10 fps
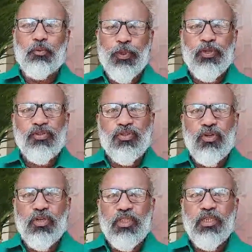
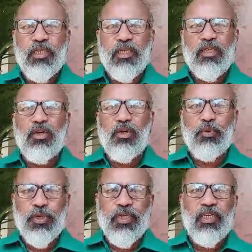ఉపయోగించుకోవాలి ఈ ఎన్నికల్లో
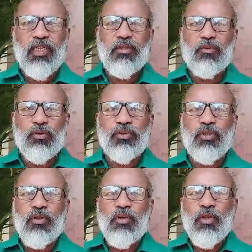ఓటేయాలని
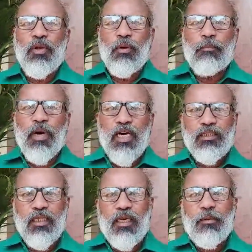కోరుతున్నాం
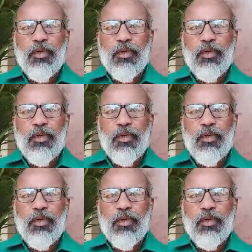భారత